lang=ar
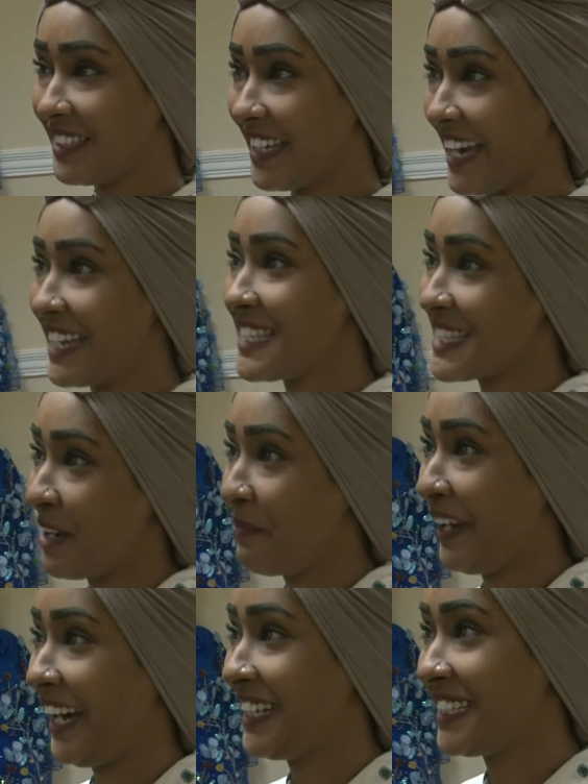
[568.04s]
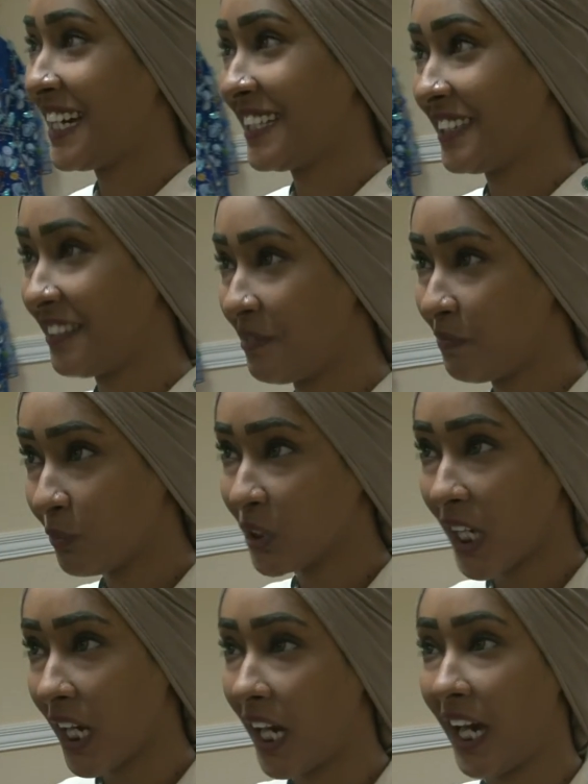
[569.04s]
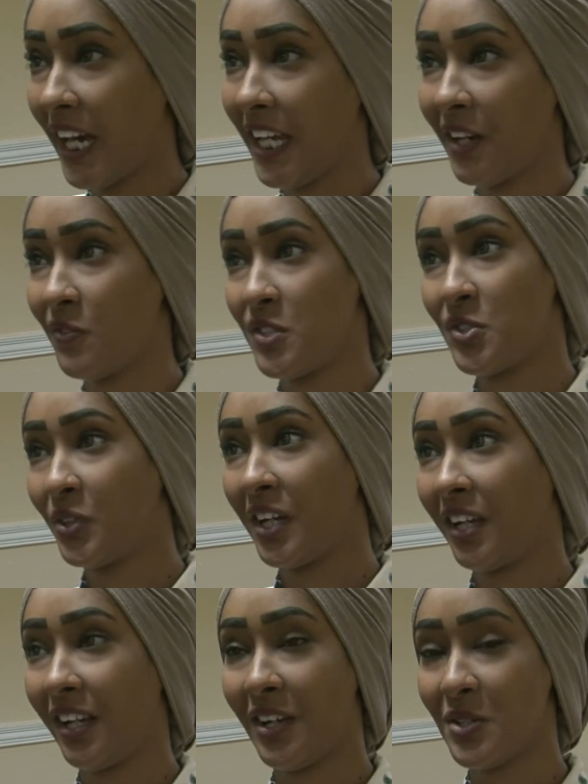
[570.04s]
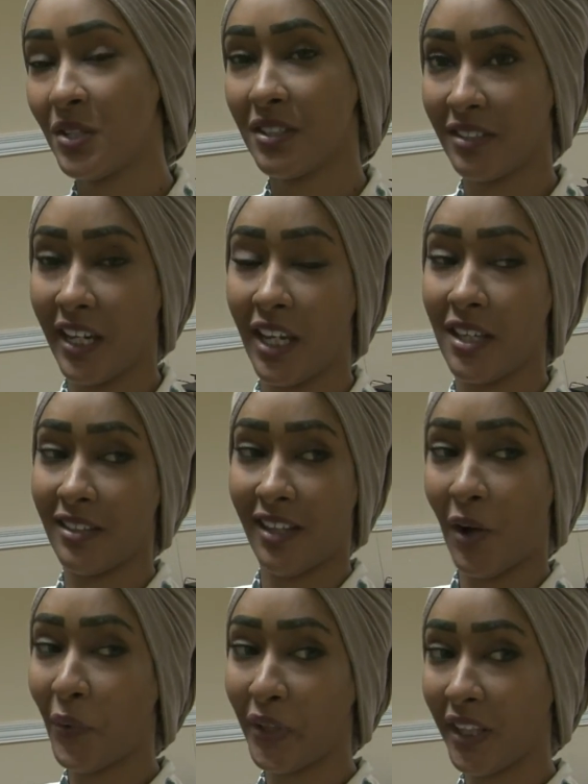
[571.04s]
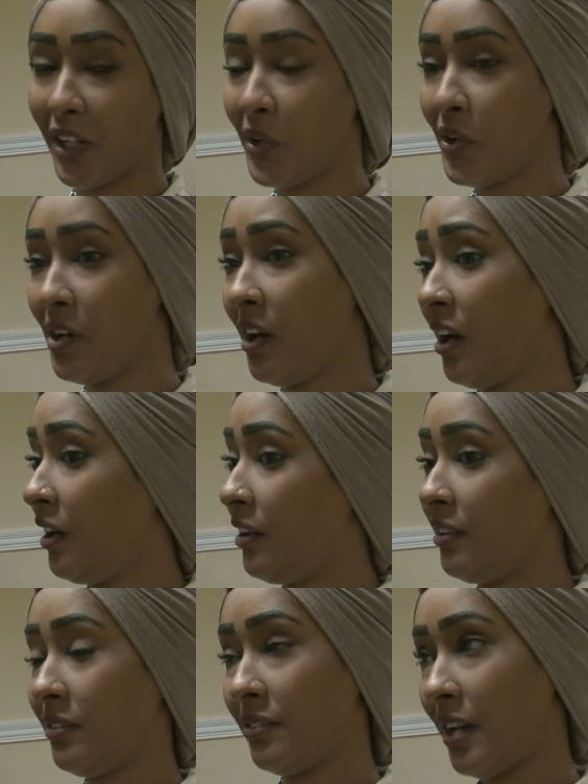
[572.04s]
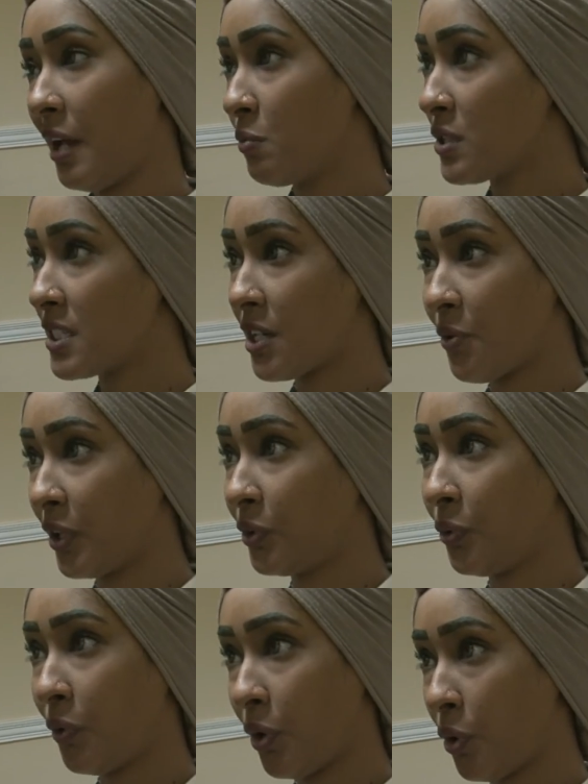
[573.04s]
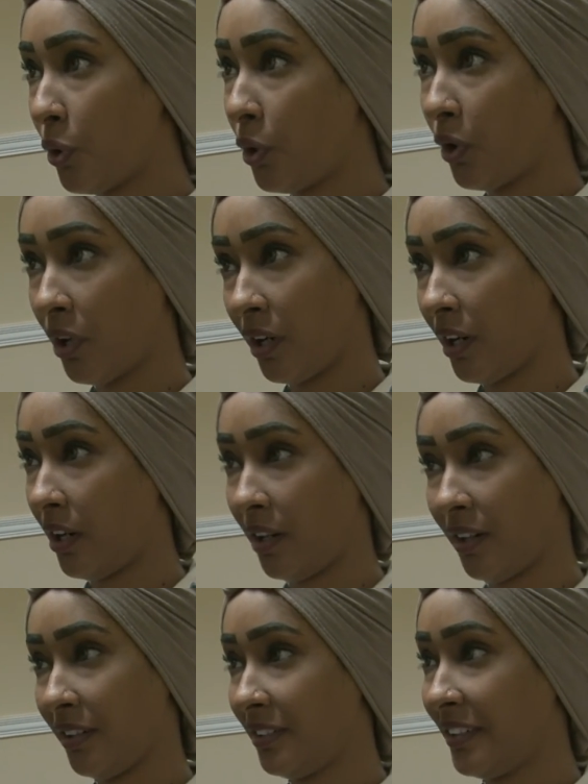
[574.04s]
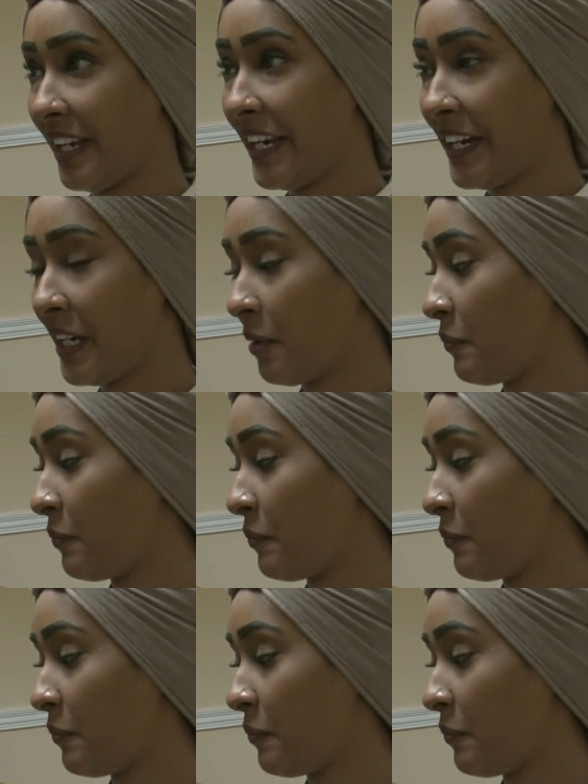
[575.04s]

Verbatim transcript: يعني نستعمل حاجات مصنعه هنا في السودان لانه يعني تعودنا انه المستورد هو كل اللي احنا